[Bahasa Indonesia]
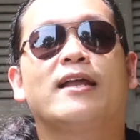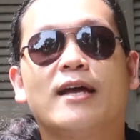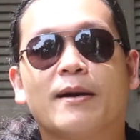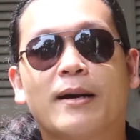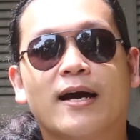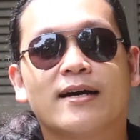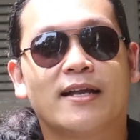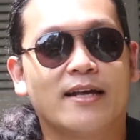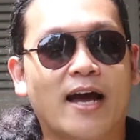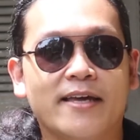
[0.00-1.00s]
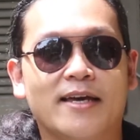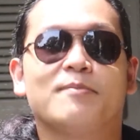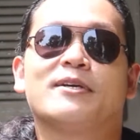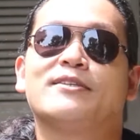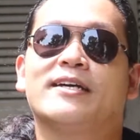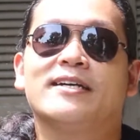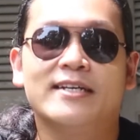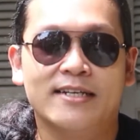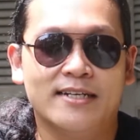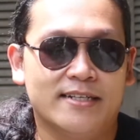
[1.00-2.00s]
kandang, kandang ayam gitu ya.
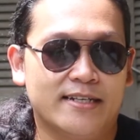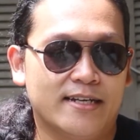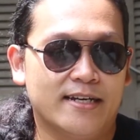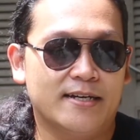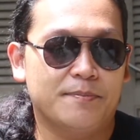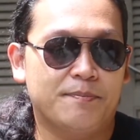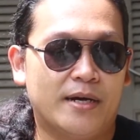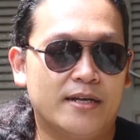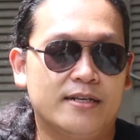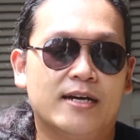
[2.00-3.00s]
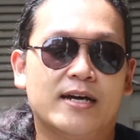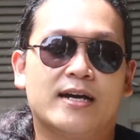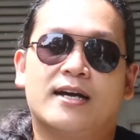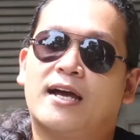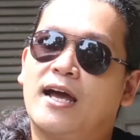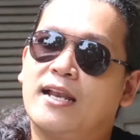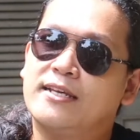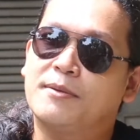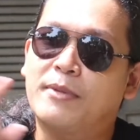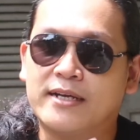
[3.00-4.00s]
Nah, pada
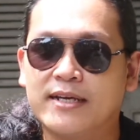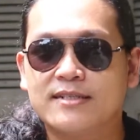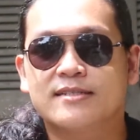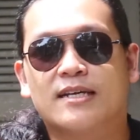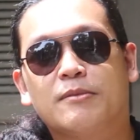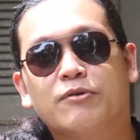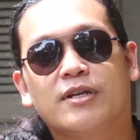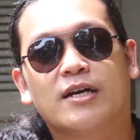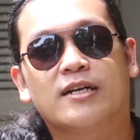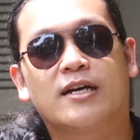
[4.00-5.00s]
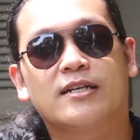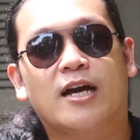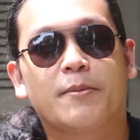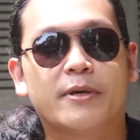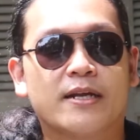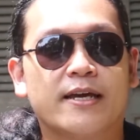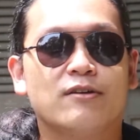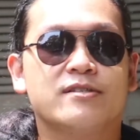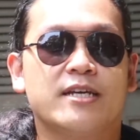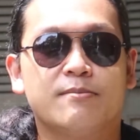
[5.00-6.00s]
kali kemarin saya menggunakan kamera
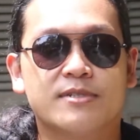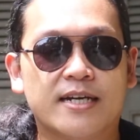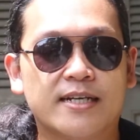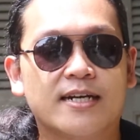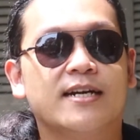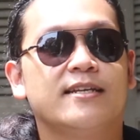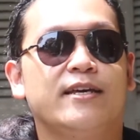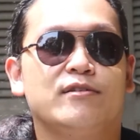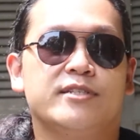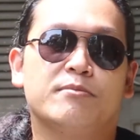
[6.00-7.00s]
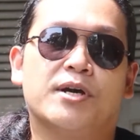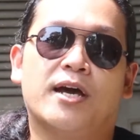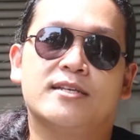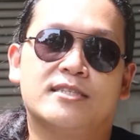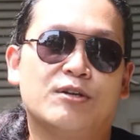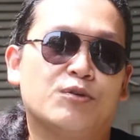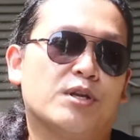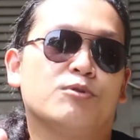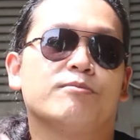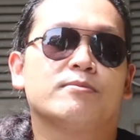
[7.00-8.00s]
EOS M saya, ini EOS M bekas tahun
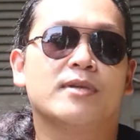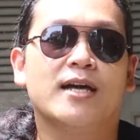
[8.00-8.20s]
2014,